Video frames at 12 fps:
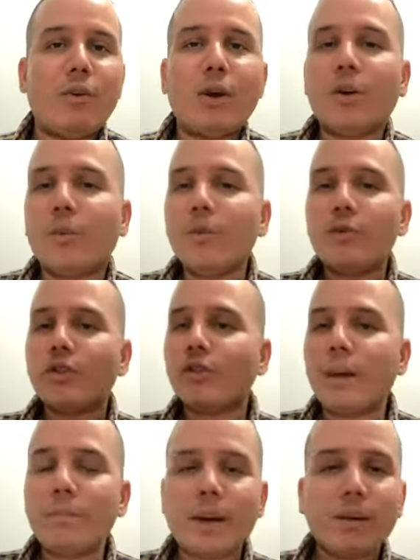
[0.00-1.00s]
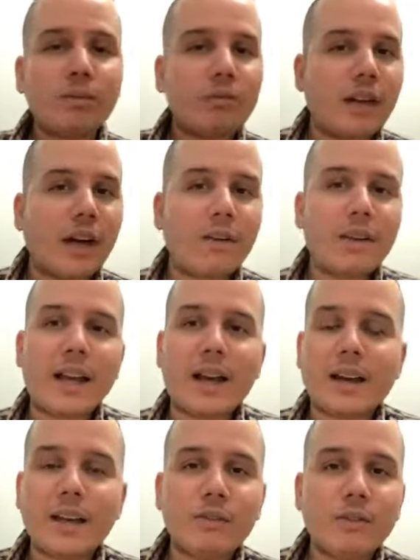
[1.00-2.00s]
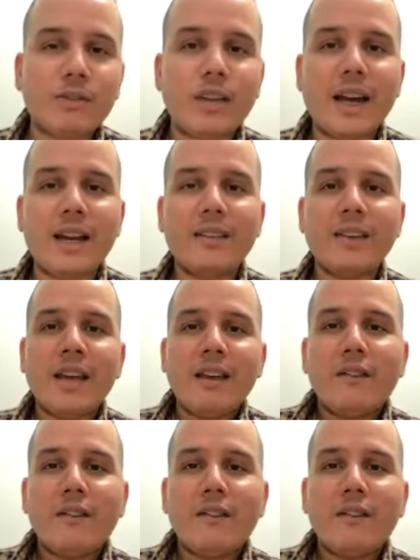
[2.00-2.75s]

Bueno, muchos han preguntado en las redes sociales